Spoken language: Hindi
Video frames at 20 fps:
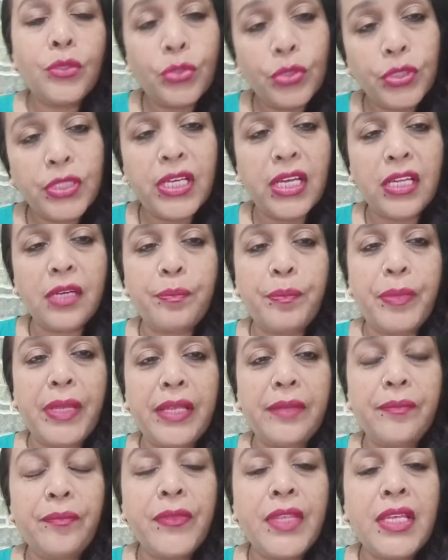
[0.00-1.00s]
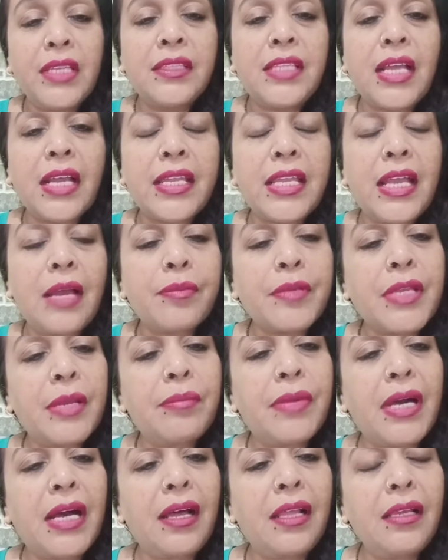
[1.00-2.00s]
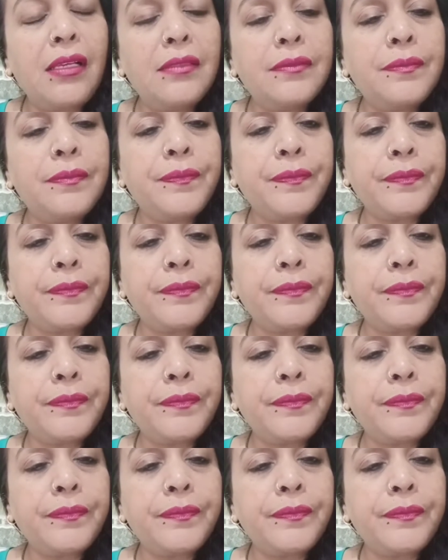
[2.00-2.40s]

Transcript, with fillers: खुद घर पे ताकि आपके बाल